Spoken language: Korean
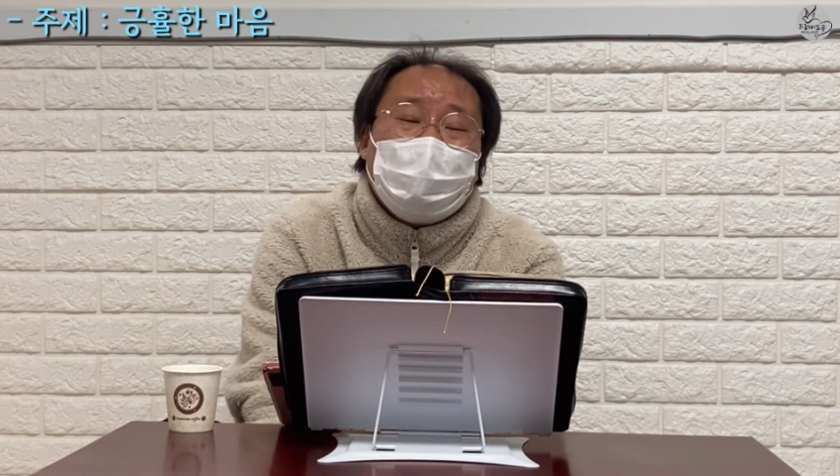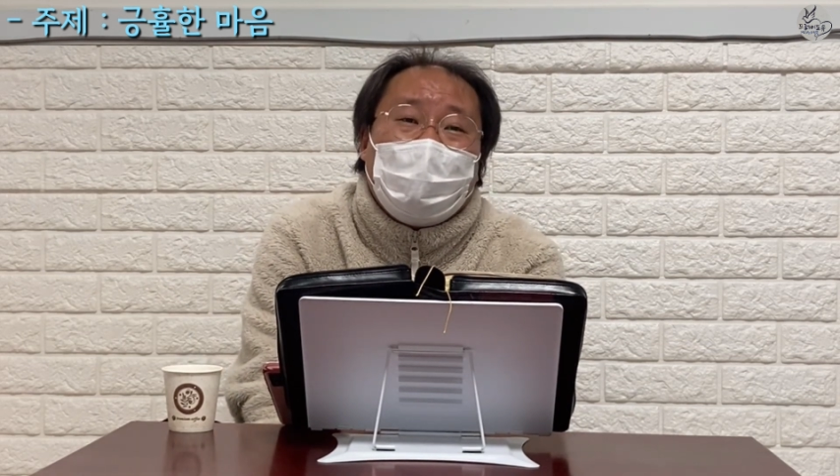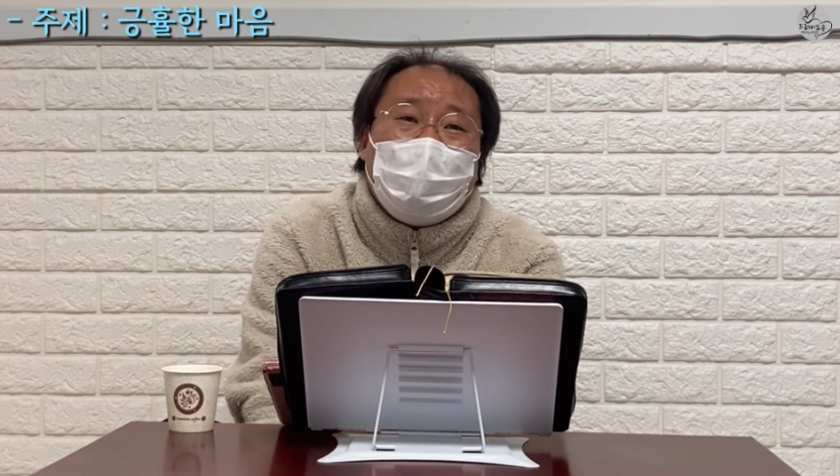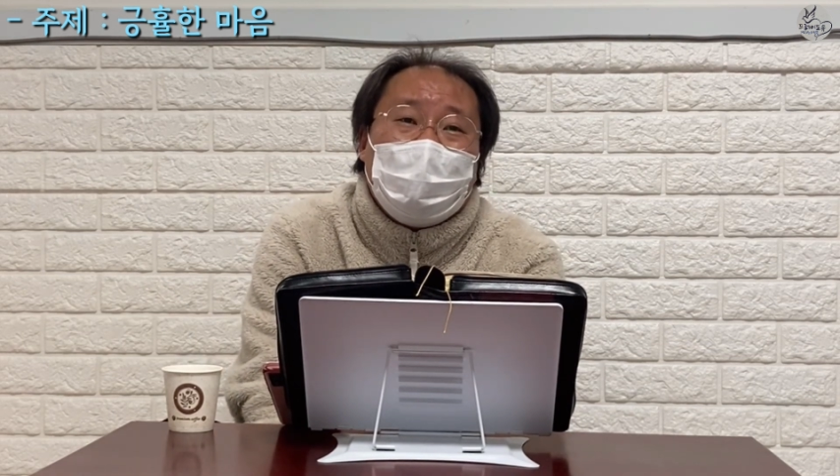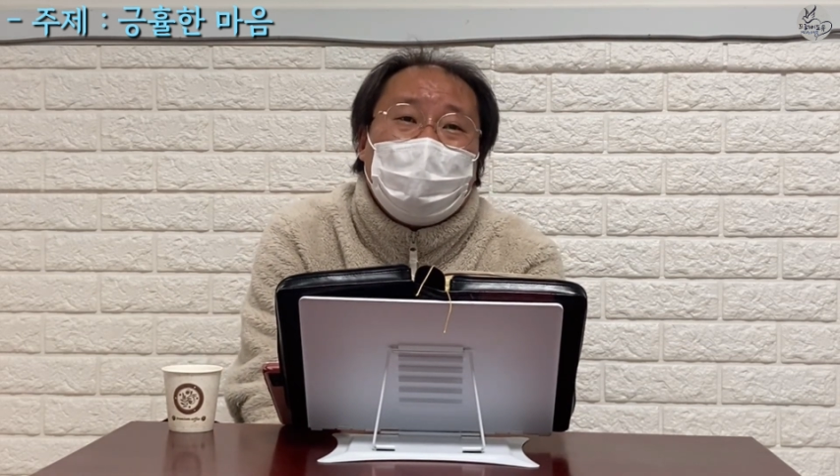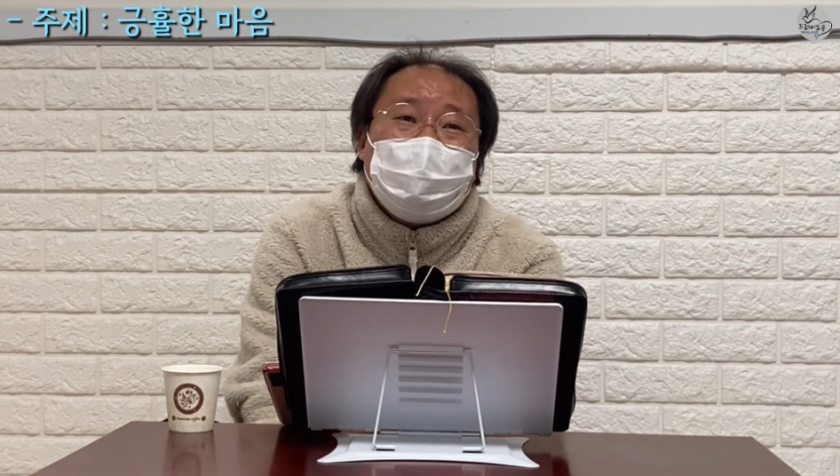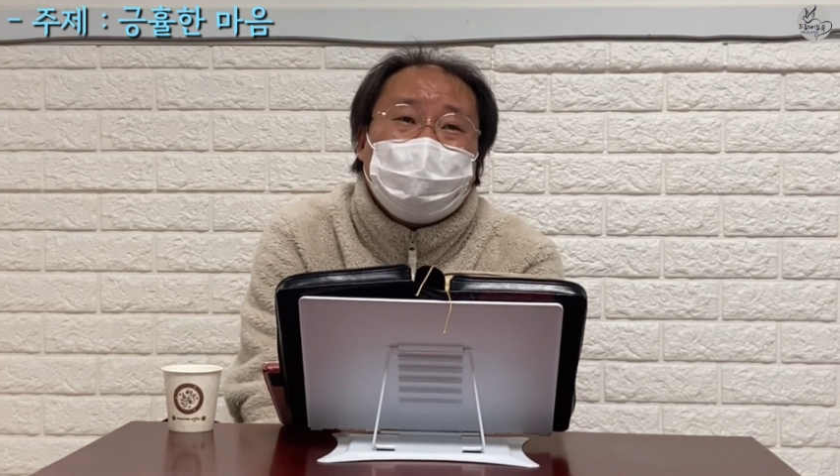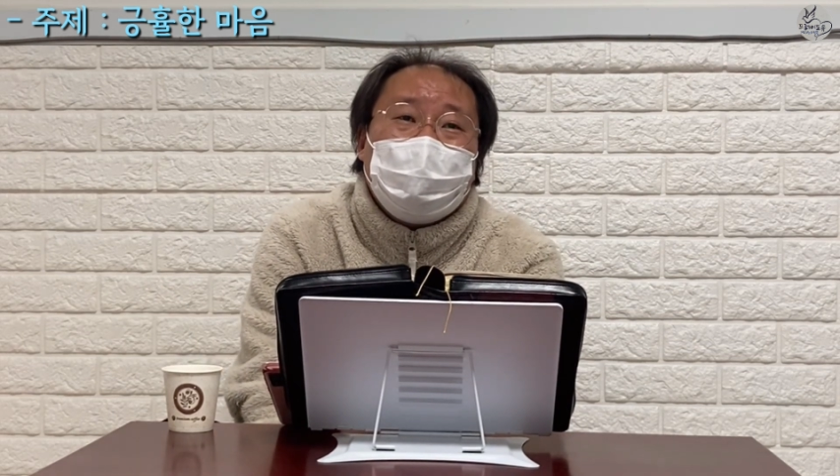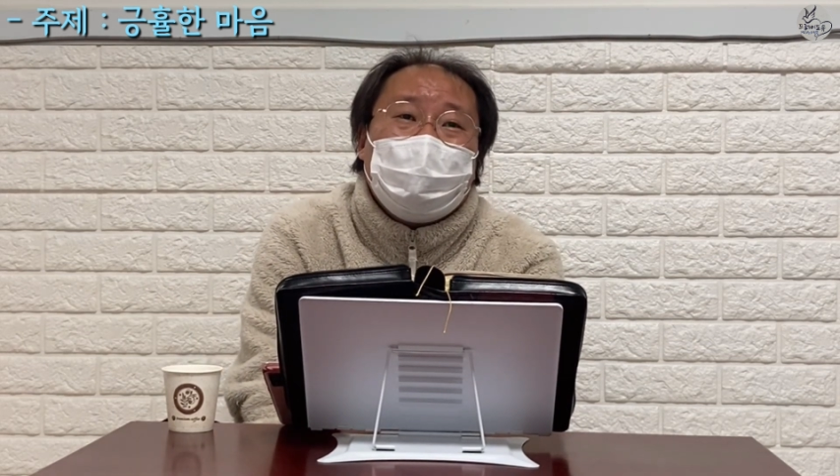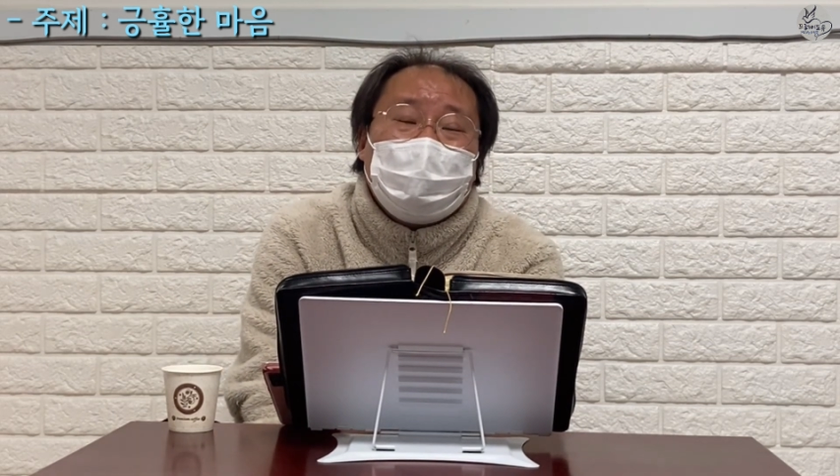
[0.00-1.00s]

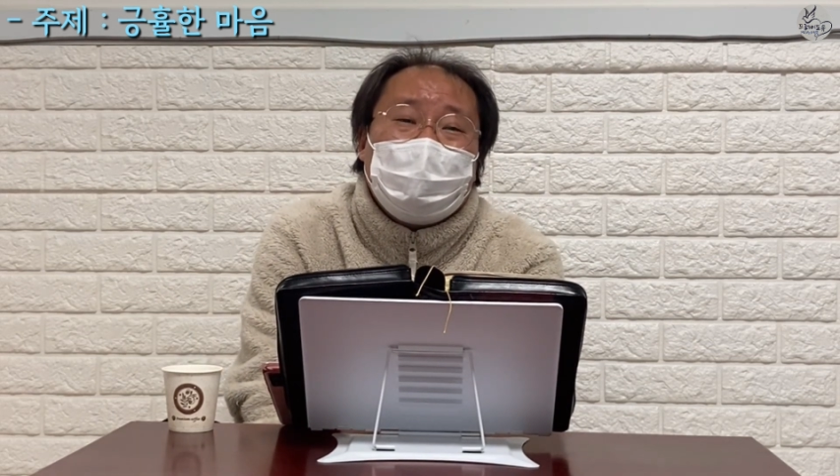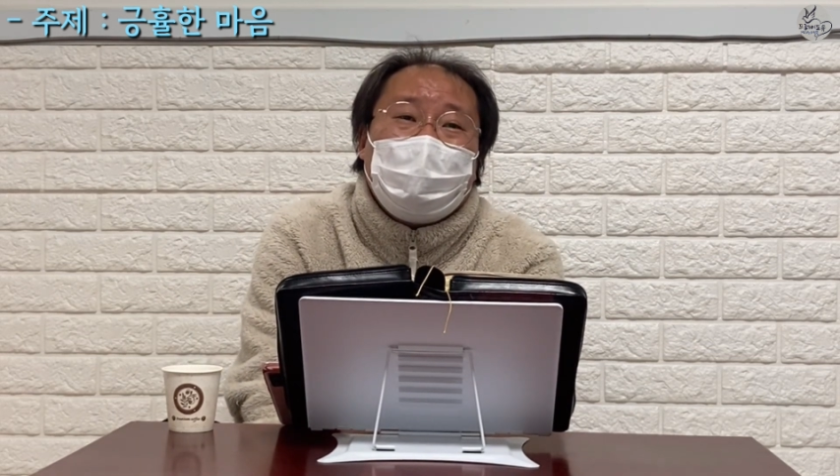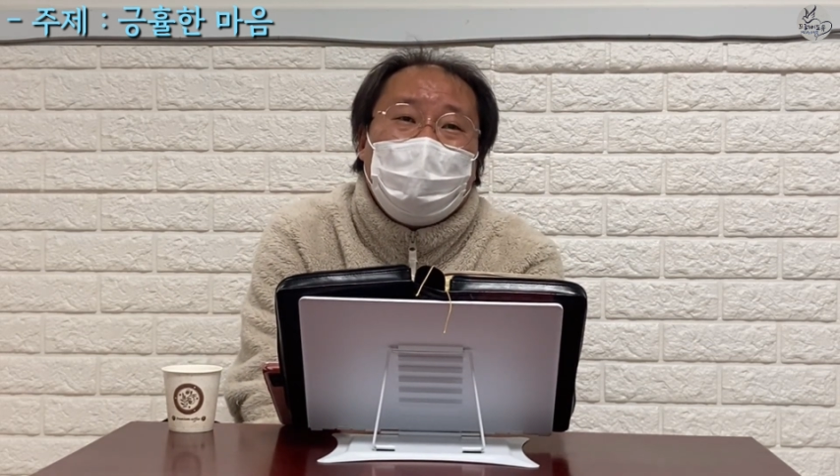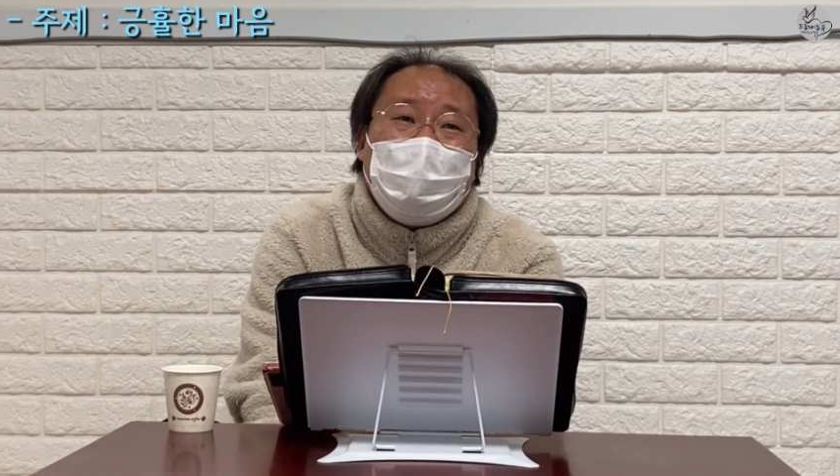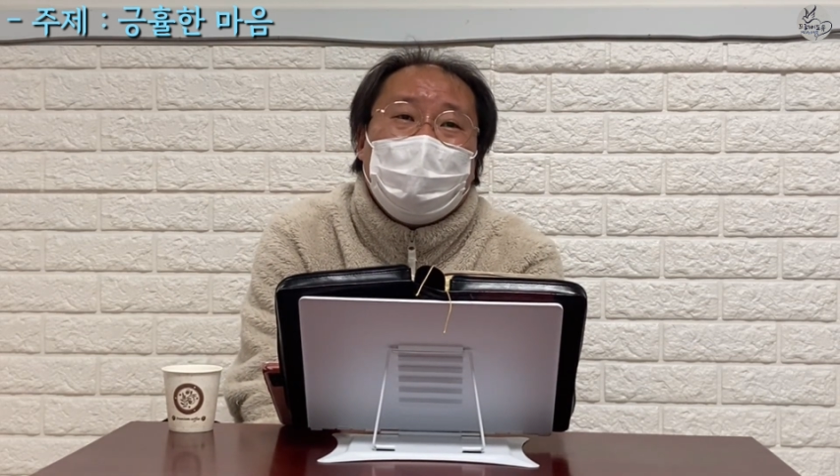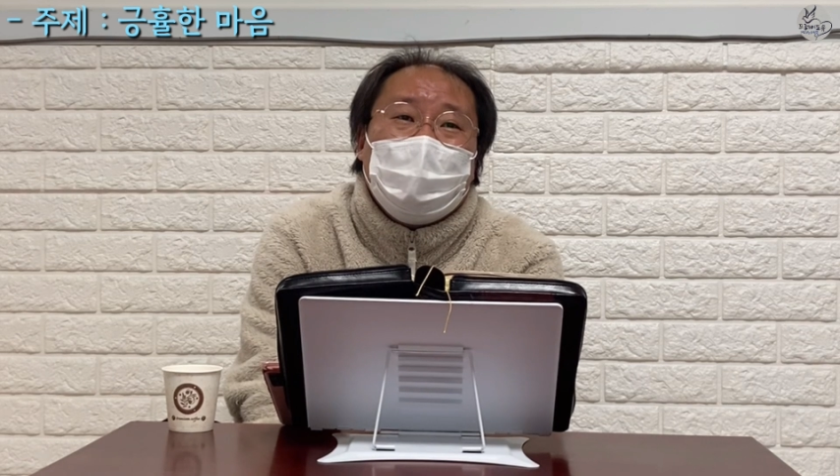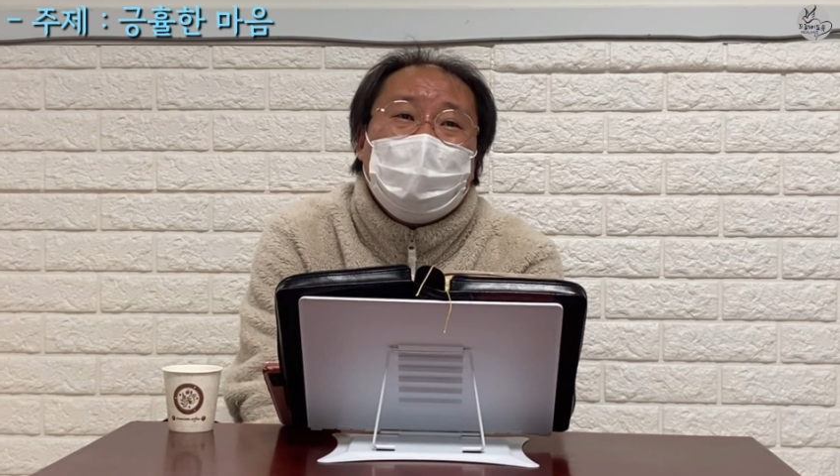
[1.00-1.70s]
나와가지고 그렇게